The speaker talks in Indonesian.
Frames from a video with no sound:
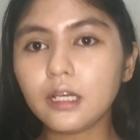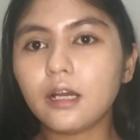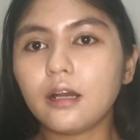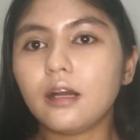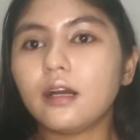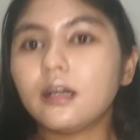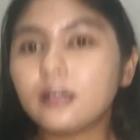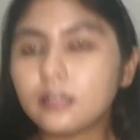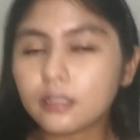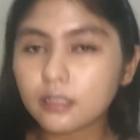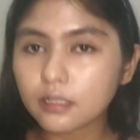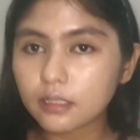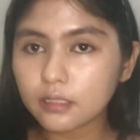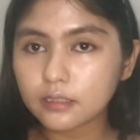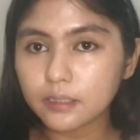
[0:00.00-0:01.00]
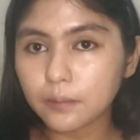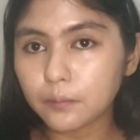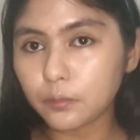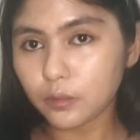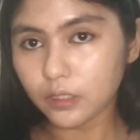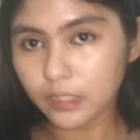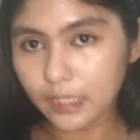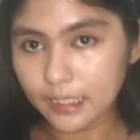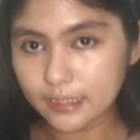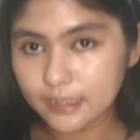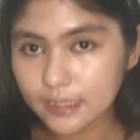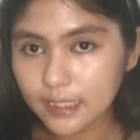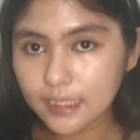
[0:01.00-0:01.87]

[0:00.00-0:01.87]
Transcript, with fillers: uh, campurin aja